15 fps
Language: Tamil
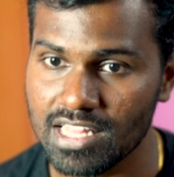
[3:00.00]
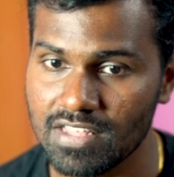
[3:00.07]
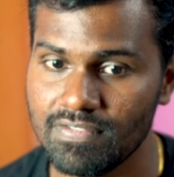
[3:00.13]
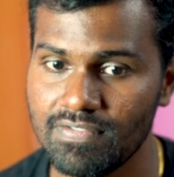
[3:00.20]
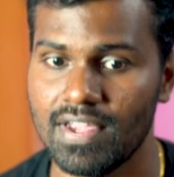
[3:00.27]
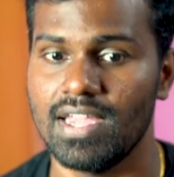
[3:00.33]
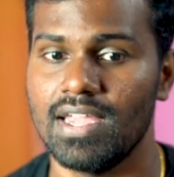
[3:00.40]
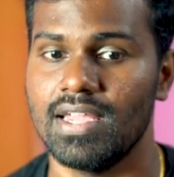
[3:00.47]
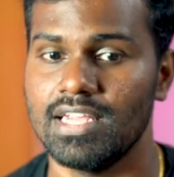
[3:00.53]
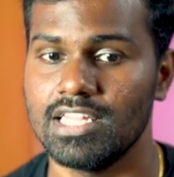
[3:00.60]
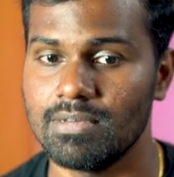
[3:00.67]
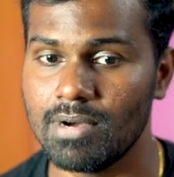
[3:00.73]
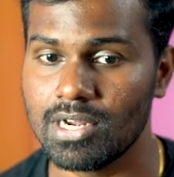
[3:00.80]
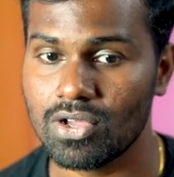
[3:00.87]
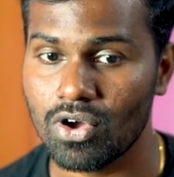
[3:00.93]
அதுவே
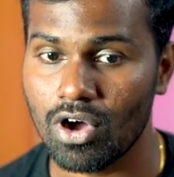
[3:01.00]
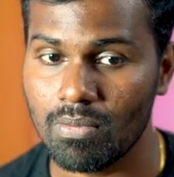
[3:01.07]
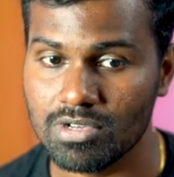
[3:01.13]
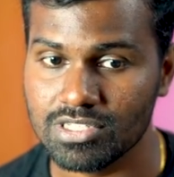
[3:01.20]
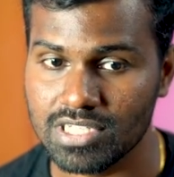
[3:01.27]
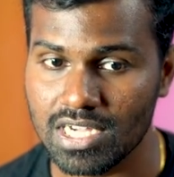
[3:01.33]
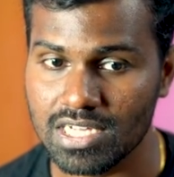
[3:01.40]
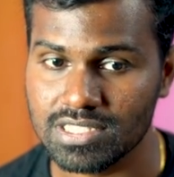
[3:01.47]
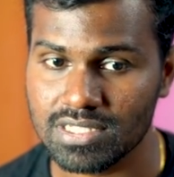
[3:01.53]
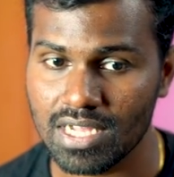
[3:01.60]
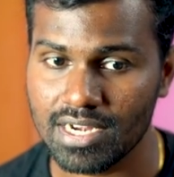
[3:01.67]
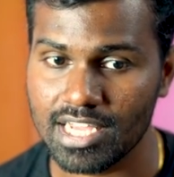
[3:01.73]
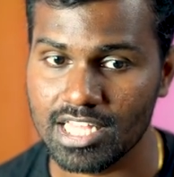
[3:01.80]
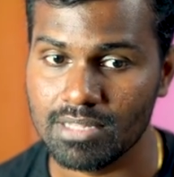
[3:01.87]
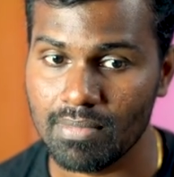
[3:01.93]
இது மாதிரி காமன்
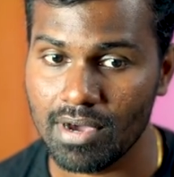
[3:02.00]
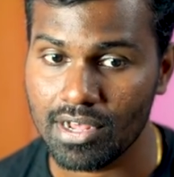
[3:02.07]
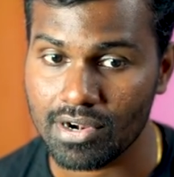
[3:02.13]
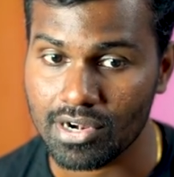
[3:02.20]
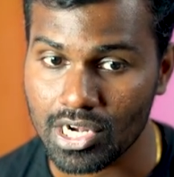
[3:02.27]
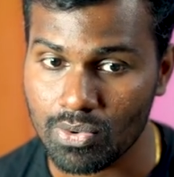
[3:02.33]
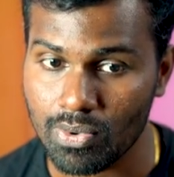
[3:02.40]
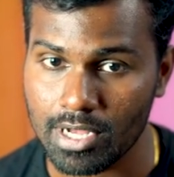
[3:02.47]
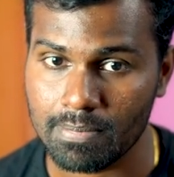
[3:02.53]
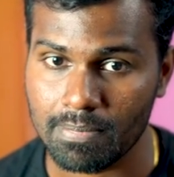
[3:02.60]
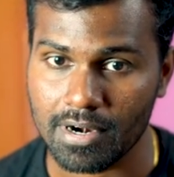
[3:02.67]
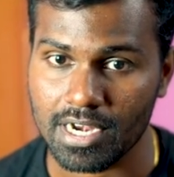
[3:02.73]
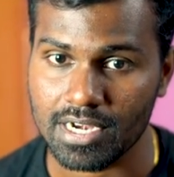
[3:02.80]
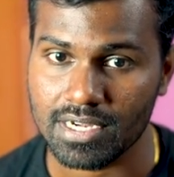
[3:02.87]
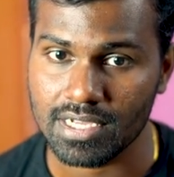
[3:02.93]
ஜேஎஸ்னால் நீங்கள் இது மாதிரி ரிக்வயர்
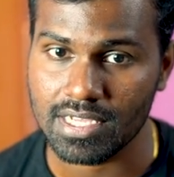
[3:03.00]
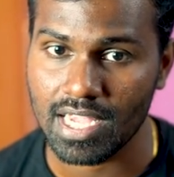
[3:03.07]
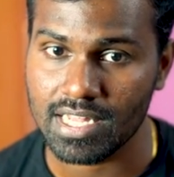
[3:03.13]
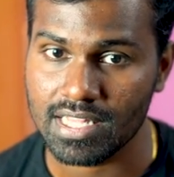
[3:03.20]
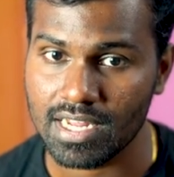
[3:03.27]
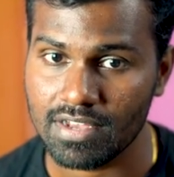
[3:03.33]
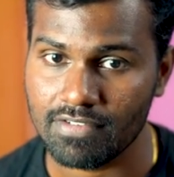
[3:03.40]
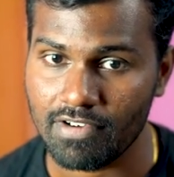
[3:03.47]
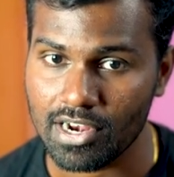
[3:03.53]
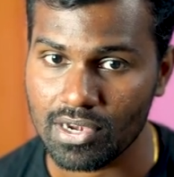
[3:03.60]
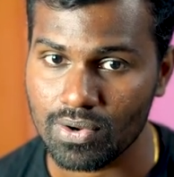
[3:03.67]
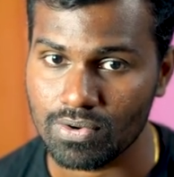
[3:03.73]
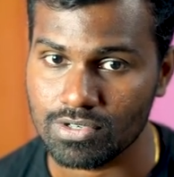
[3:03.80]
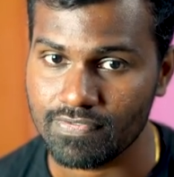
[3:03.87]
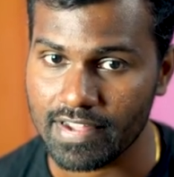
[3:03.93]
பண்ணிவிட்டு என்ன
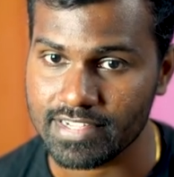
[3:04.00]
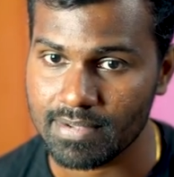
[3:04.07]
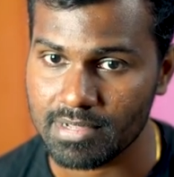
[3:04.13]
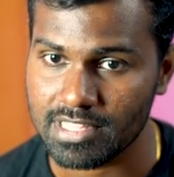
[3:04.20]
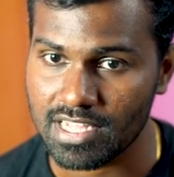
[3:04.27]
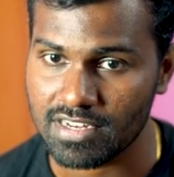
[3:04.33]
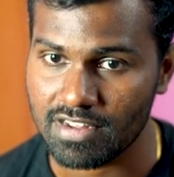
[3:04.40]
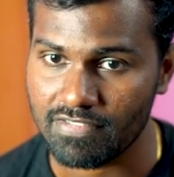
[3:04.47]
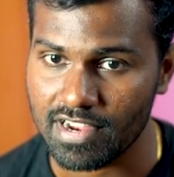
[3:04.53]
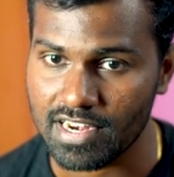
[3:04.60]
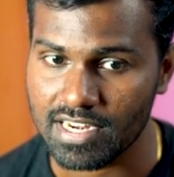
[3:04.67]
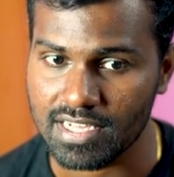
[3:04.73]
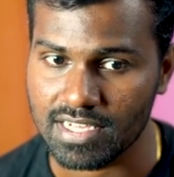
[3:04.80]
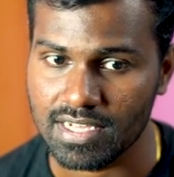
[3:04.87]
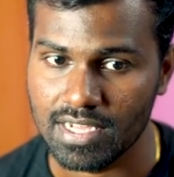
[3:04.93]
ஃபைலோ ஃபார் எக்ஸாம்பிள் இந்த
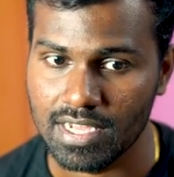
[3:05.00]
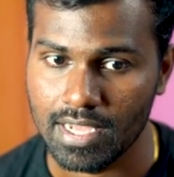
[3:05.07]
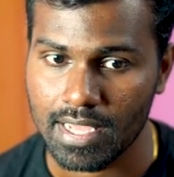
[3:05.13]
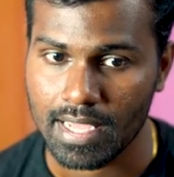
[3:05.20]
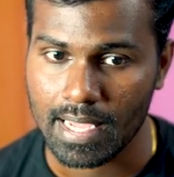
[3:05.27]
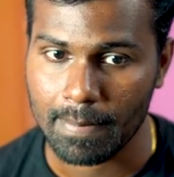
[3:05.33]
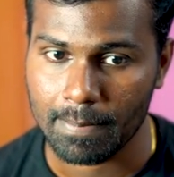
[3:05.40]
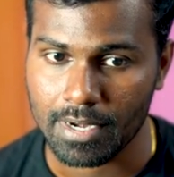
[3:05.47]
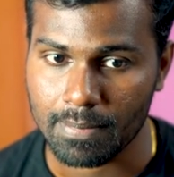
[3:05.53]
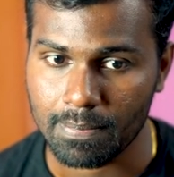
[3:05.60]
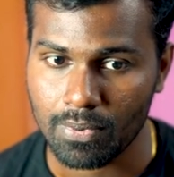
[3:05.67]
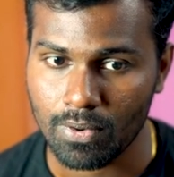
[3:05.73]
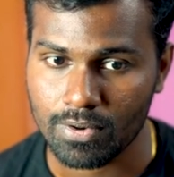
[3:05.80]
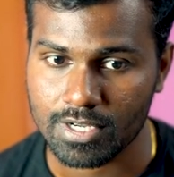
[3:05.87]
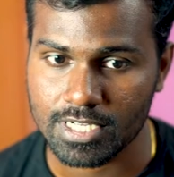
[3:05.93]
ஃபைலு இப்படி
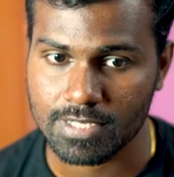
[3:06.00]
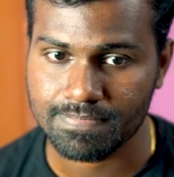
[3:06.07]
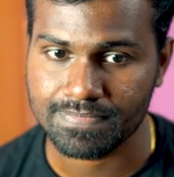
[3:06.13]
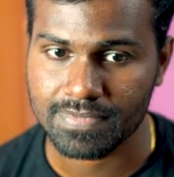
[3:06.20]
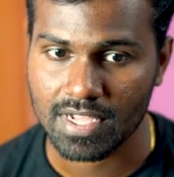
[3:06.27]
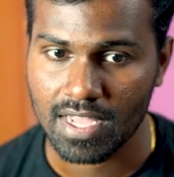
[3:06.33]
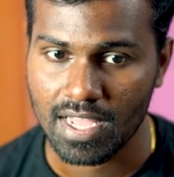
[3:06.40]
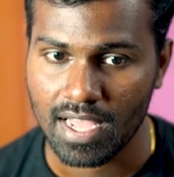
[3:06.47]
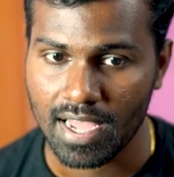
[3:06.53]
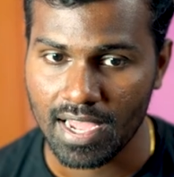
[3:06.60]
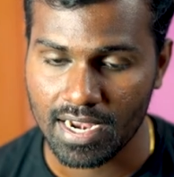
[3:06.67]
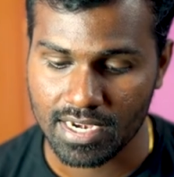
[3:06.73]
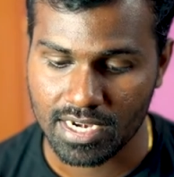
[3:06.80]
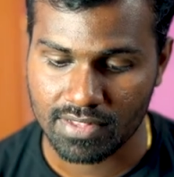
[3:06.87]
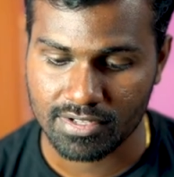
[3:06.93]
போட்டு
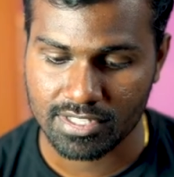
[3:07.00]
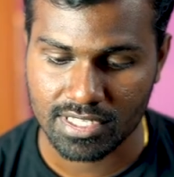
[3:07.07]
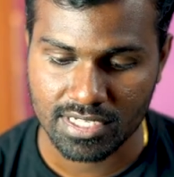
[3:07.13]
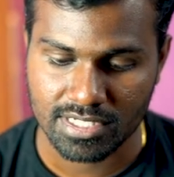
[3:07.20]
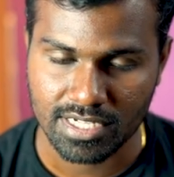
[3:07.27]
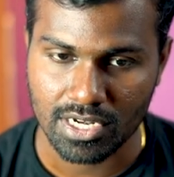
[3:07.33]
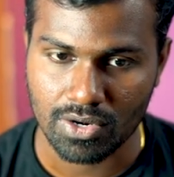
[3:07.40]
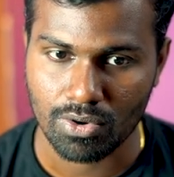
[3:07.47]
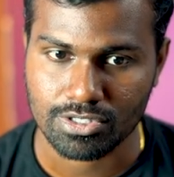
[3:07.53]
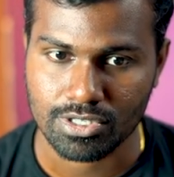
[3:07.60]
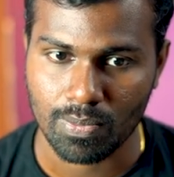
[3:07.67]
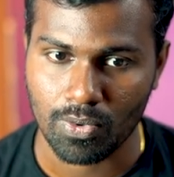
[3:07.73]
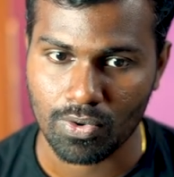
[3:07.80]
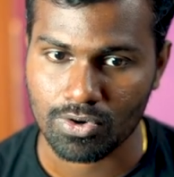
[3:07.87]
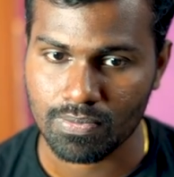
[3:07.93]
அண்ட் இது இந்த சிங்கிள்
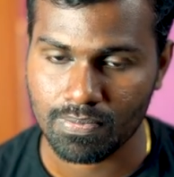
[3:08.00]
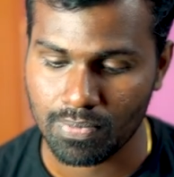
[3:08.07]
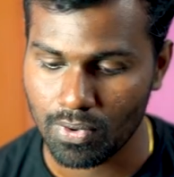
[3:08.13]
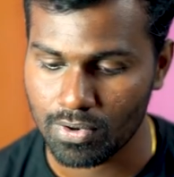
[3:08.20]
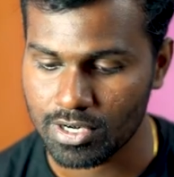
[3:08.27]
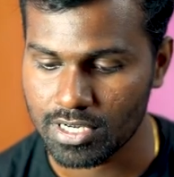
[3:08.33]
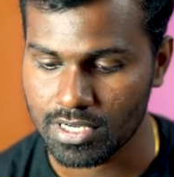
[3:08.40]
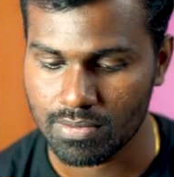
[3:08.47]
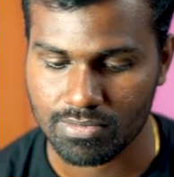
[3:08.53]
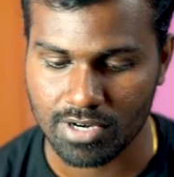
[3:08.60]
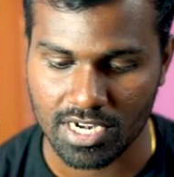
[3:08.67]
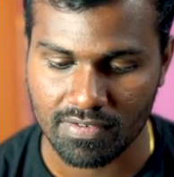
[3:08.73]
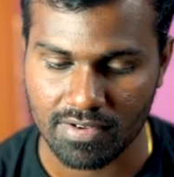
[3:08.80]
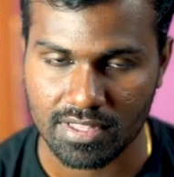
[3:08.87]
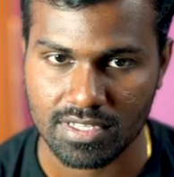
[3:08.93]
கோட்ஸில் போடணும் போட்டுட்டு
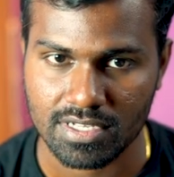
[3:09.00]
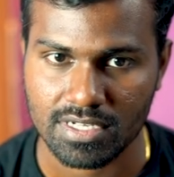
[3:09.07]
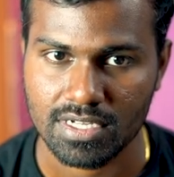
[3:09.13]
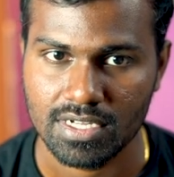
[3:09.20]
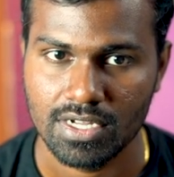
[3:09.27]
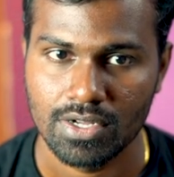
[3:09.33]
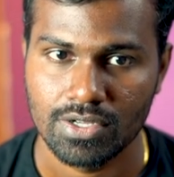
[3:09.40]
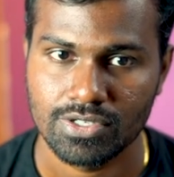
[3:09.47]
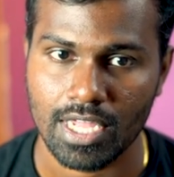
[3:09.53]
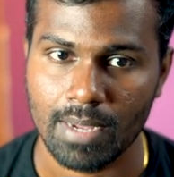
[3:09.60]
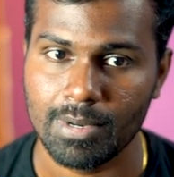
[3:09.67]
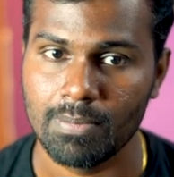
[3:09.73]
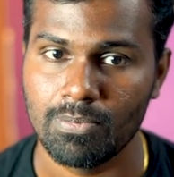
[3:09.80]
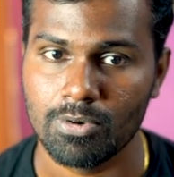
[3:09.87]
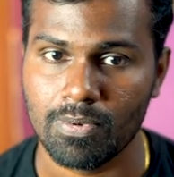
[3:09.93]
முன்னாடி வந்து ஸோ
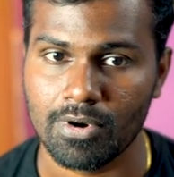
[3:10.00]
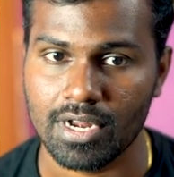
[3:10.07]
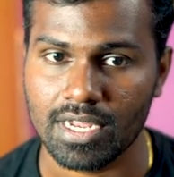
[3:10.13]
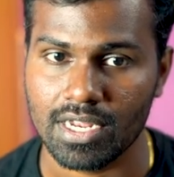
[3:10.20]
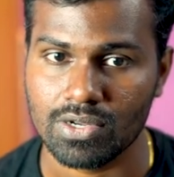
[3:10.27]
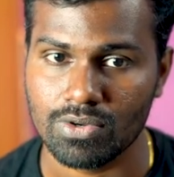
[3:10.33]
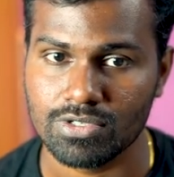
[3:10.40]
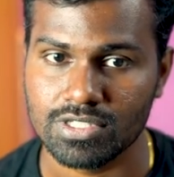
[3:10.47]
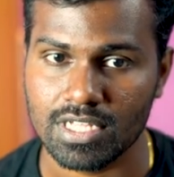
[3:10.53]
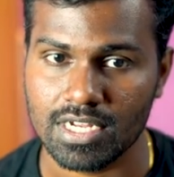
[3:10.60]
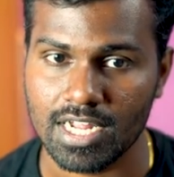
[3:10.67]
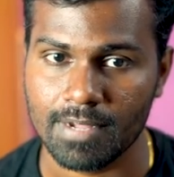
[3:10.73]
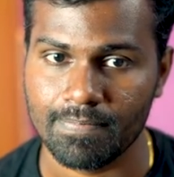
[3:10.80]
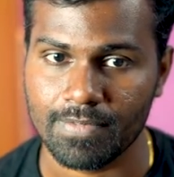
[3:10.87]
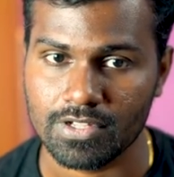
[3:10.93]
எப்படி இம்போர்ட் பண்ணுறீங்க டோஸ்ட்
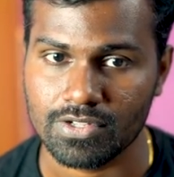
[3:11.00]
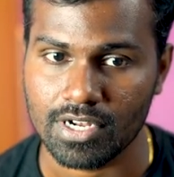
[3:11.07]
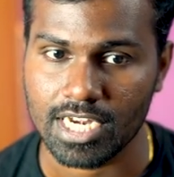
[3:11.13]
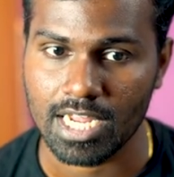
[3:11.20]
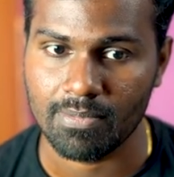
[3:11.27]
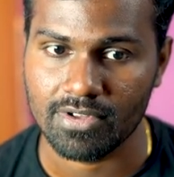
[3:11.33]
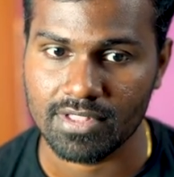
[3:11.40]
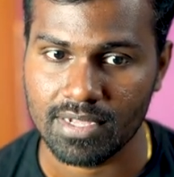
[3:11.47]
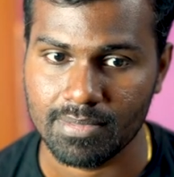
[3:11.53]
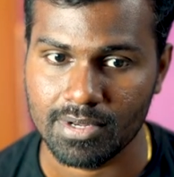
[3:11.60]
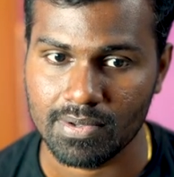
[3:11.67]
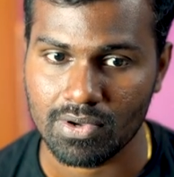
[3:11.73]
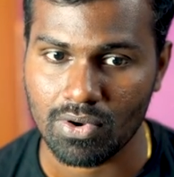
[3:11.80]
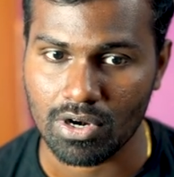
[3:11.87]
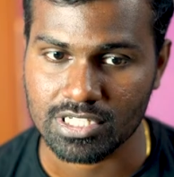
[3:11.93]
தானே ஸோ நேம் வந்து
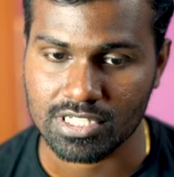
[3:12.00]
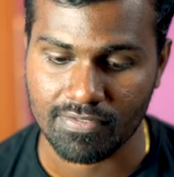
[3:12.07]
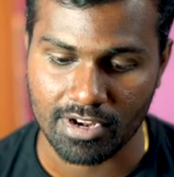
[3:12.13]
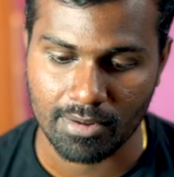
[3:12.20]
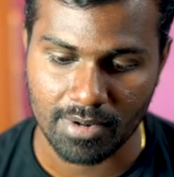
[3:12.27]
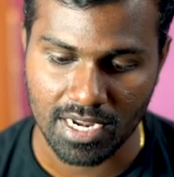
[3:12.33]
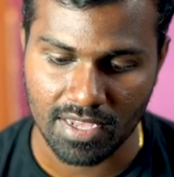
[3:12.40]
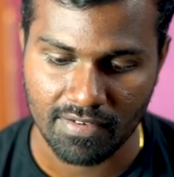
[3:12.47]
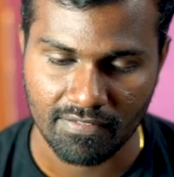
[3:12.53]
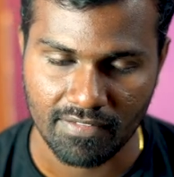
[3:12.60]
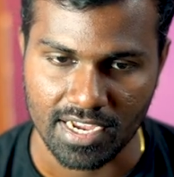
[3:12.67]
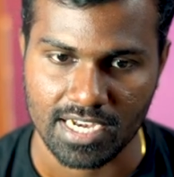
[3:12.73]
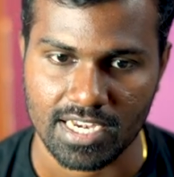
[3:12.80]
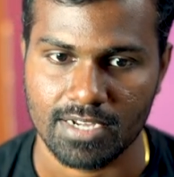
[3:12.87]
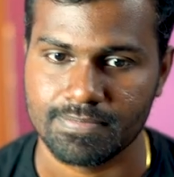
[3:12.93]
இப்படி கான்ஸ்ட் வேரியபிளில்
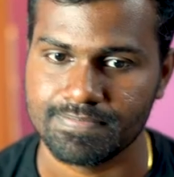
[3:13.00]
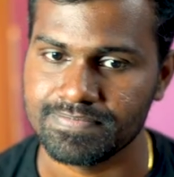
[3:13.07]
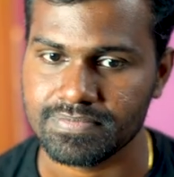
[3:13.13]
வாங்கிக்கலாம்